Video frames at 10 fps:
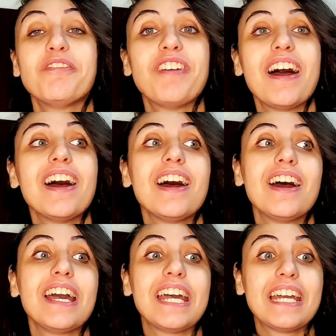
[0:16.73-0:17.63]

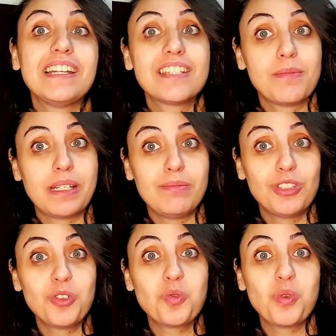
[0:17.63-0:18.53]
فلسه آه، ما
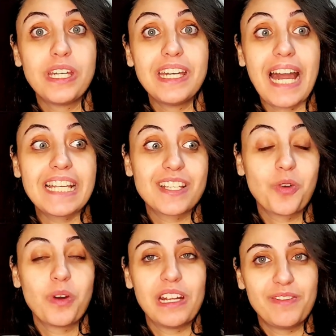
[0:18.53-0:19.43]
نمتش وعايزه
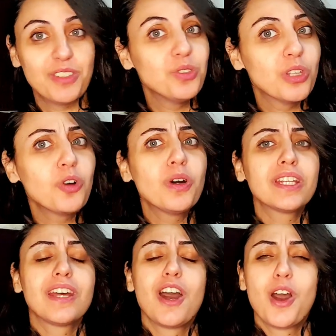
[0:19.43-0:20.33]
اصور الفيديو
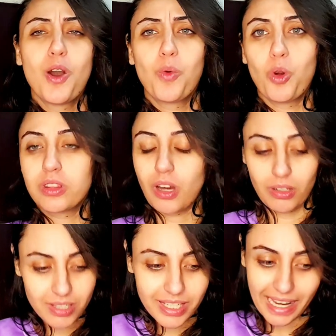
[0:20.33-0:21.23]
دوت وقلت
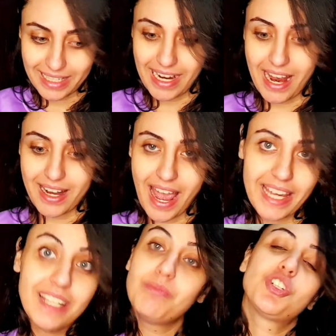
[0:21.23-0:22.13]
خلاص يعني انا
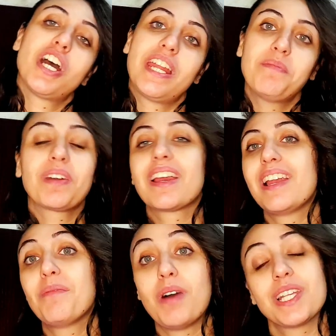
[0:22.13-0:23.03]
اكيد مش هنام غير
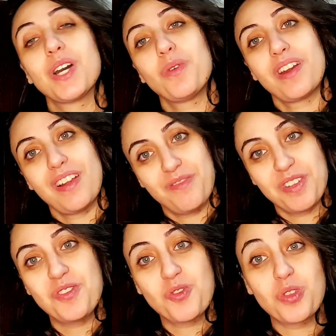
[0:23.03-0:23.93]
لما اصور الفيديو